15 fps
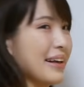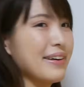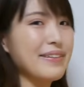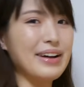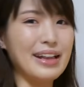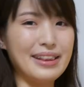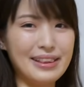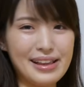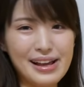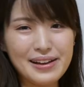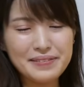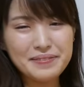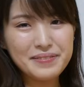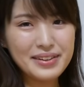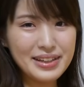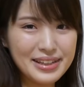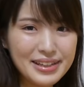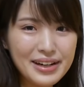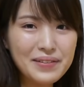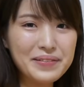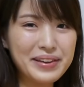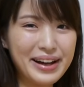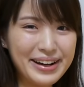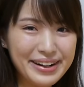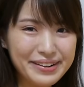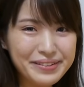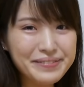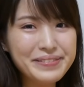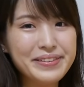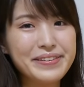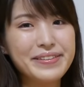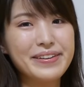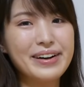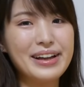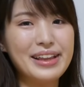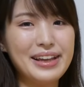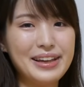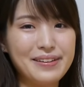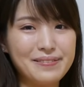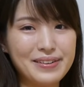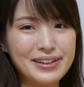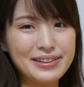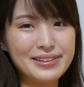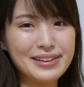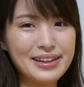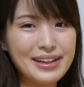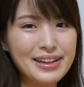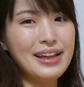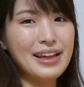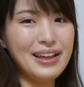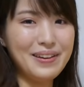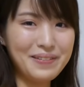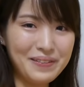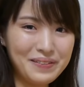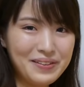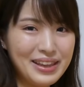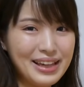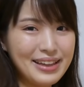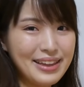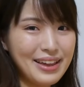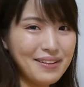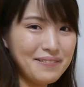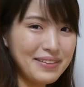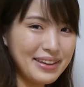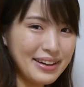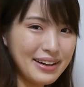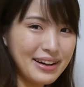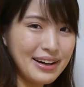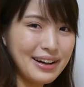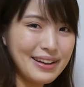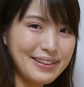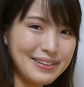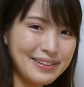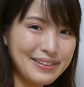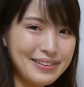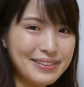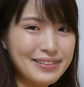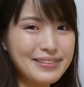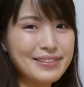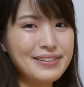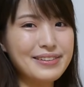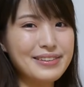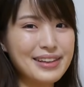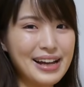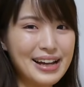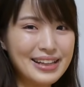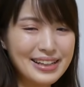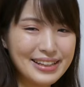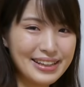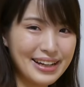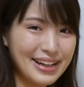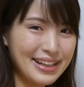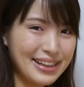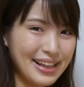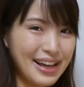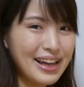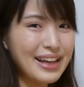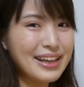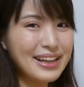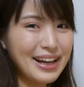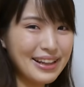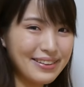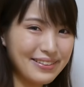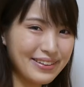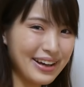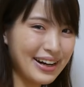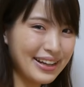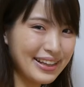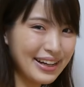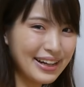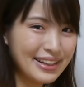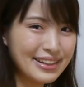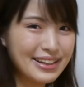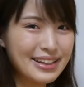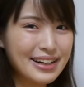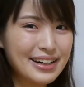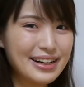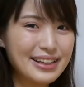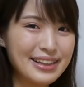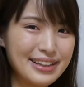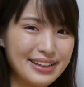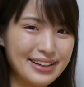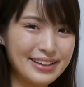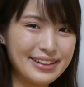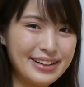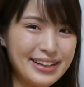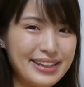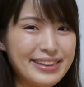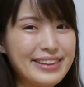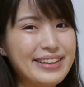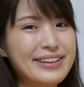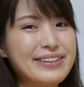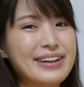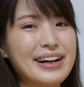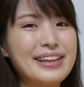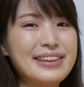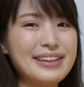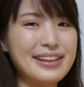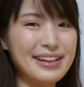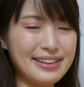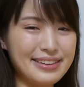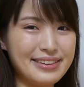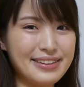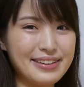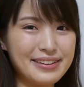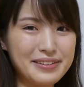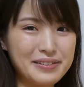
こうやって飛車を成り込むことができます。今まで四間飛車側がずっと耐えて耐えてやっとやりたかったなな一飛車成っていう感じです。